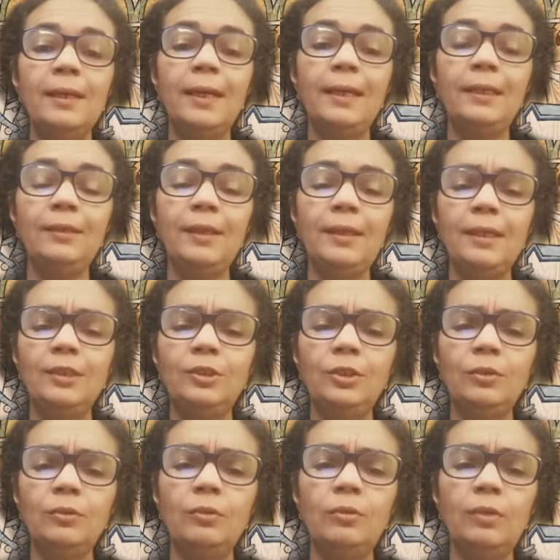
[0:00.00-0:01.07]
ele teria
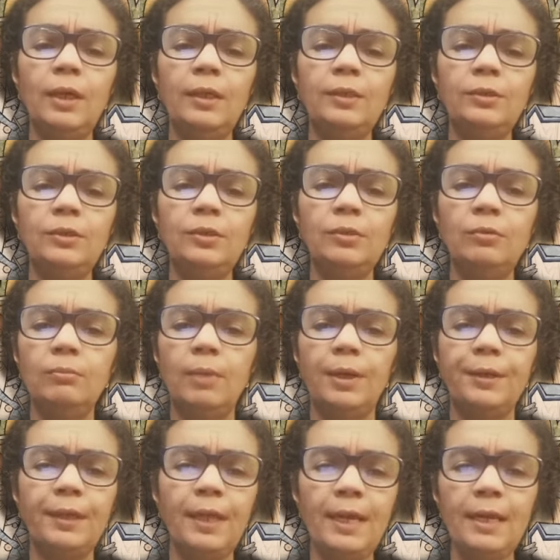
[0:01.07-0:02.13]
dito durante um
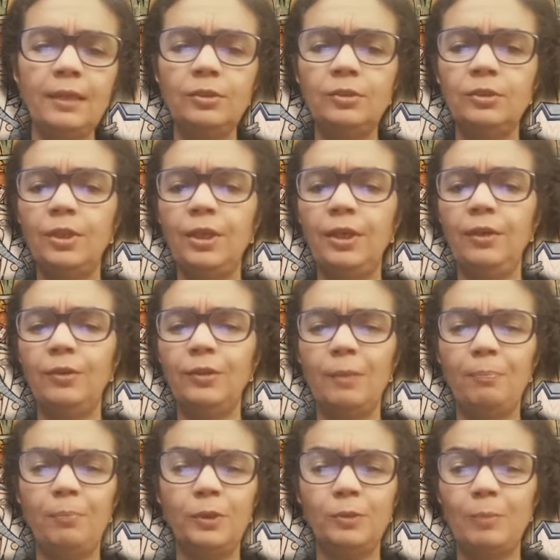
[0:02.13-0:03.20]
banquete ou
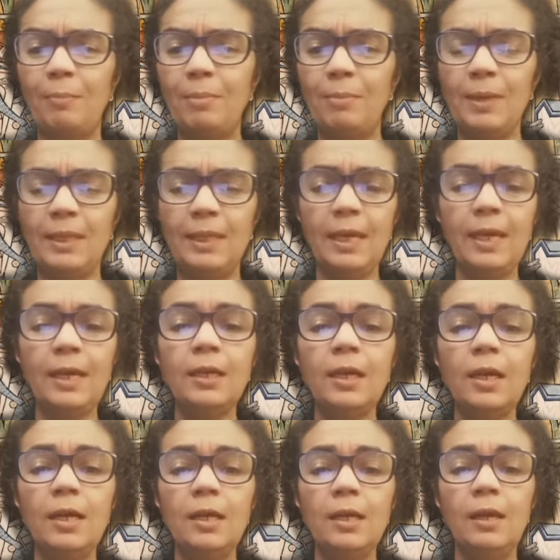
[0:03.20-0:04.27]
depois de uma
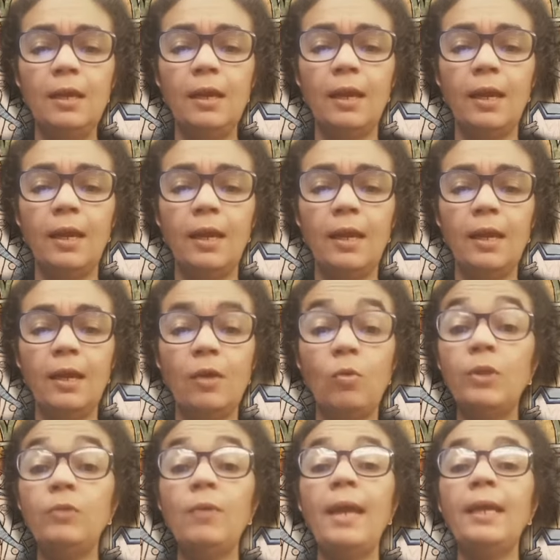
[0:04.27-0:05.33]
bebedeira, é,
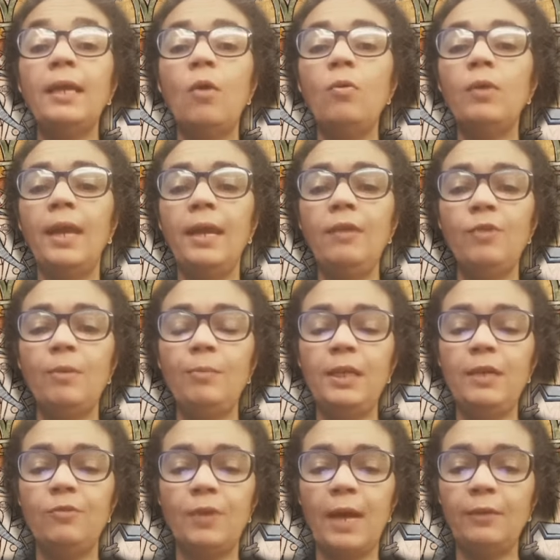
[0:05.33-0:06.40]
quando é que alguém vai me
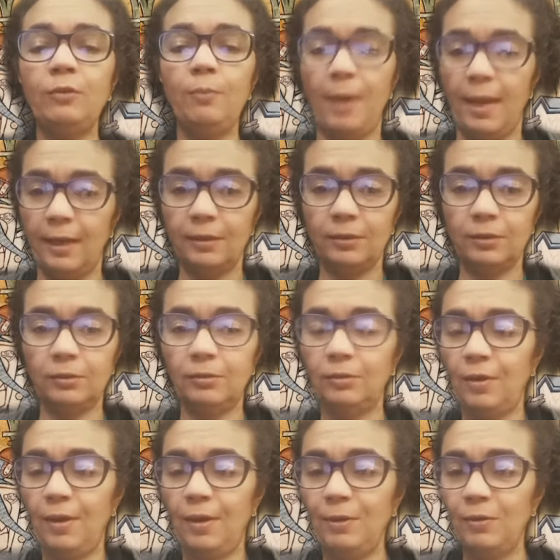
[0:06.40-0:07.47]
livrar do Becket?
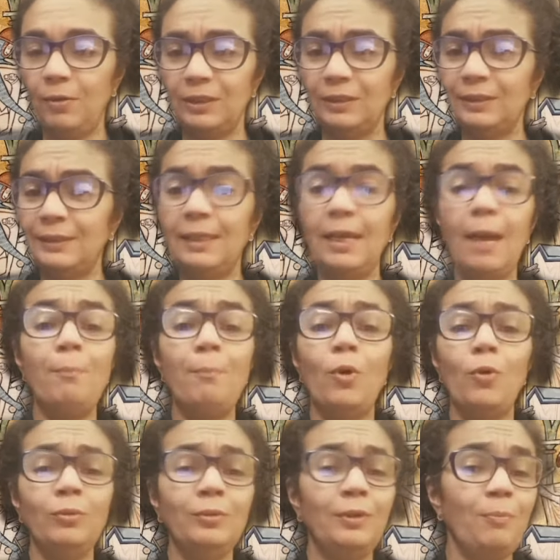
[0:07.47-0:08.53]
Então é uma coisa, seria
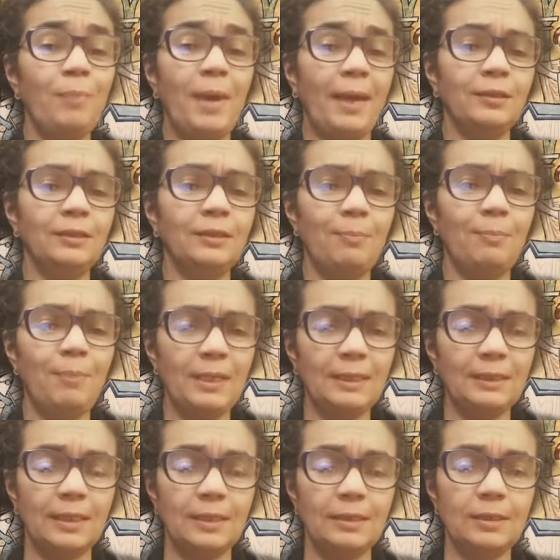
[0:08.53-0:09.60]
bom que o Becket
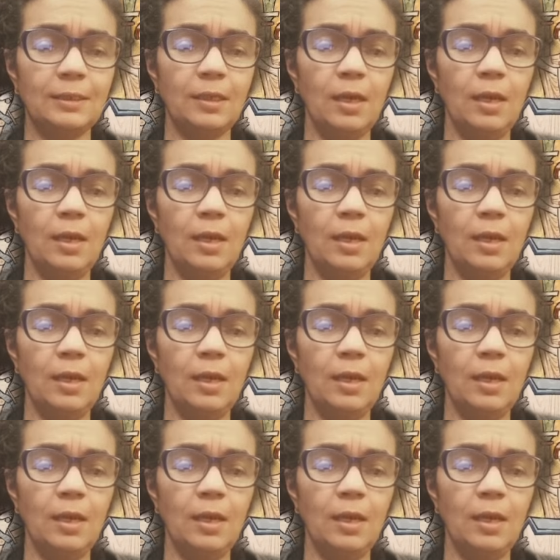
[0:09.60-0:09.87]
desaparecesse.